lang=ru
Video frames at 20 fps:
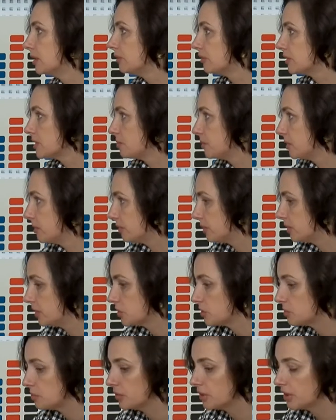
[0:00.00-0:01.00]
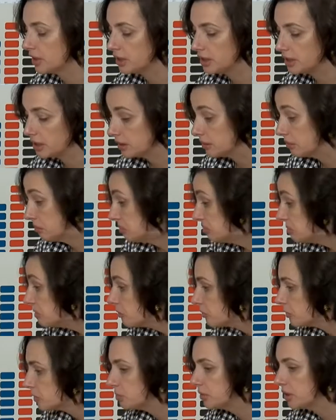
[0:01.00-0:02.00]
воспитывать наше поколение. Ну,
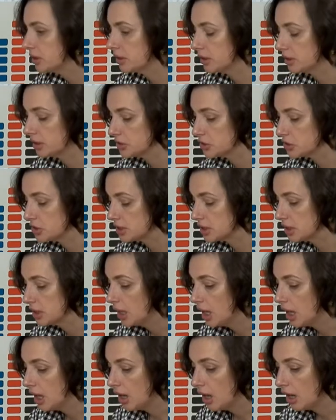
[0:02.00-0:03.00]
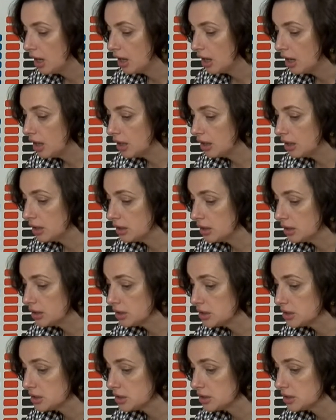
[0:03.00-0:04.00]
вот мне так кажется.
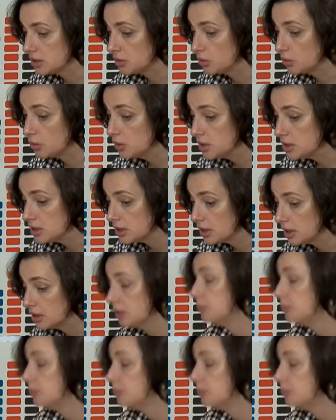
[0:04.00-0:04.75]
А, с другой стороны,